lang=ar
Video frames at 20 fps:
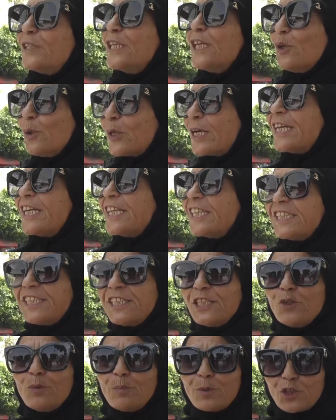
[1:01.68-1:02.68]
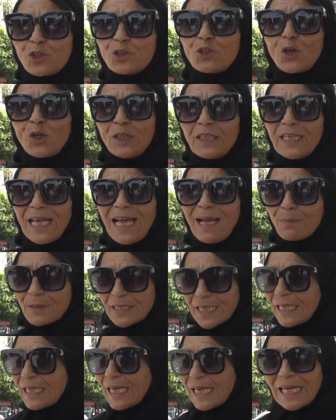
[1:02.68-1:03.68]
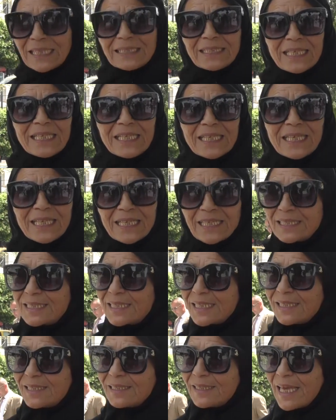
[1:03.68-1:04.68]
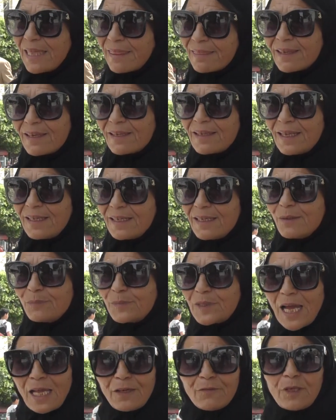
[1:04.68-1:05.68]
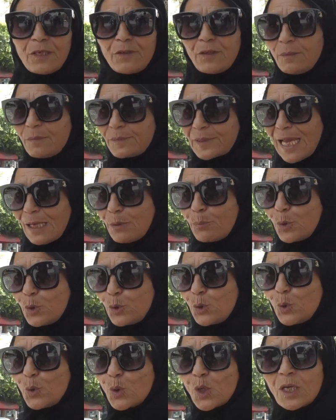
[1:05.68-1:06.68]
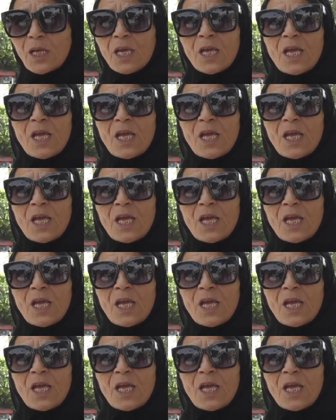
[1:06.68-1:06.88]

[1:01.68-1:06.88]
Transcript: نتاعو كريدي وباش يدخل الحبس على خاطر الكريدي هذايا اللي نتاع نتاع البنوك